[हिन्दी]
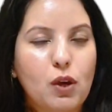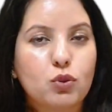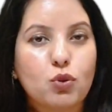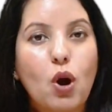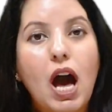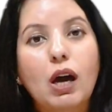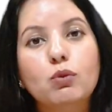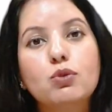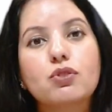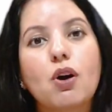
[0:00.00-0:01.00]
सो
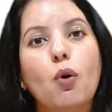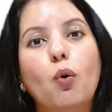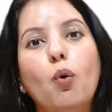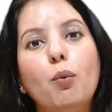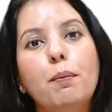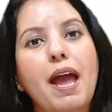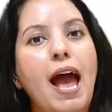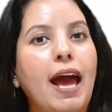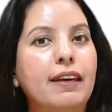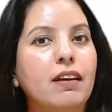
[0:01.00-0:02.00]
हाउस होम
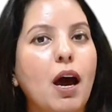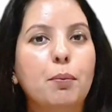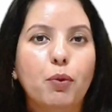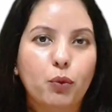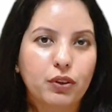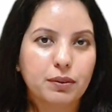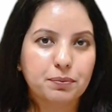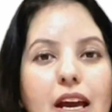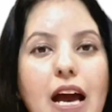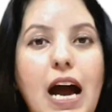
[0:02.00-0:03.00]
एंड अबोर्ड
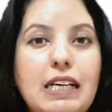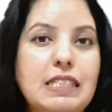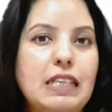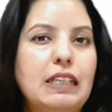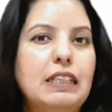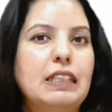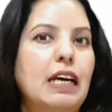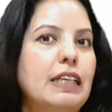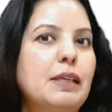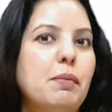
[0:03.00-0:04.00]
अक्सर अगर
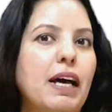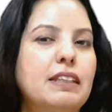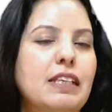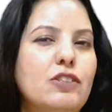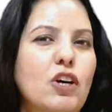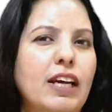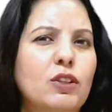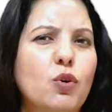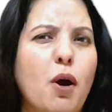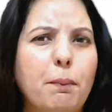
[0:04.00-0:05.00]
घर की बात की जाए
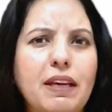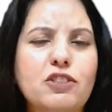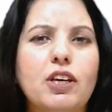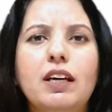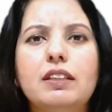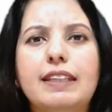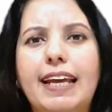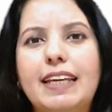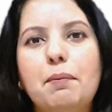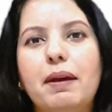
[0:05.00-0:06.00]
तो हमेशा
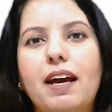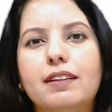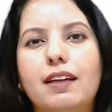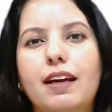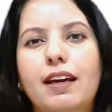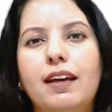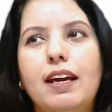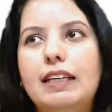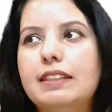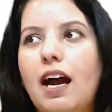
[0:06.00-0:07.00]
देखने में आता है
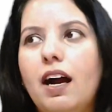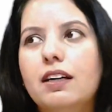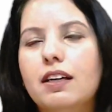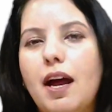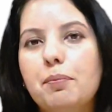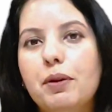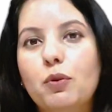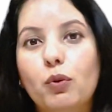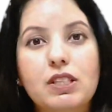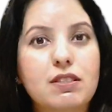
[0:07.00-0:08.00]
या अगर आपने
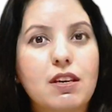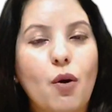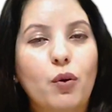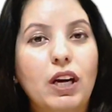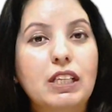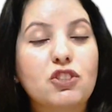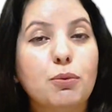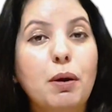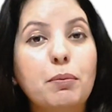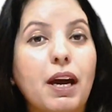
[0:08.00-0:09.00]
नोटिस किया होगा कि
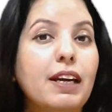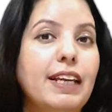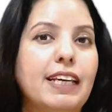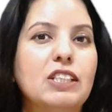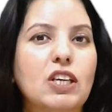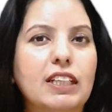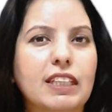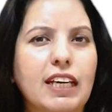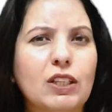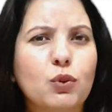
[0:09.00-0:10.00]
जब हम घर लेने
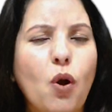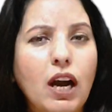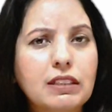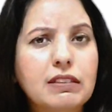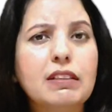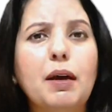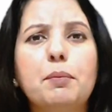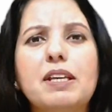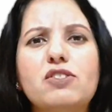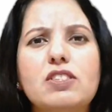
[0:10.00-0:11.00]
जाते हैं तो अक्सर
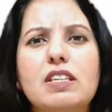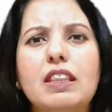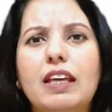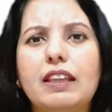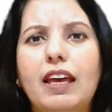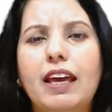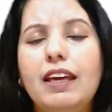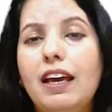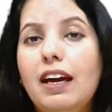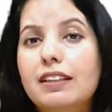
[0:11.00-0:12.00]
हम ये चीजें देखते हैं
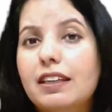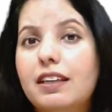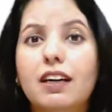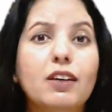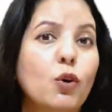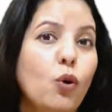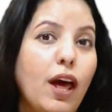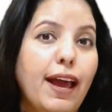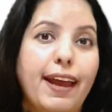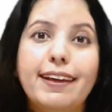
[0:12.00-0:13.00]
कि घर
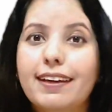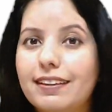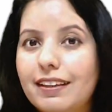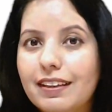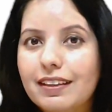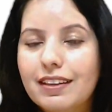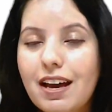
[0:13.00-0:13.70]
खुला है या नहीं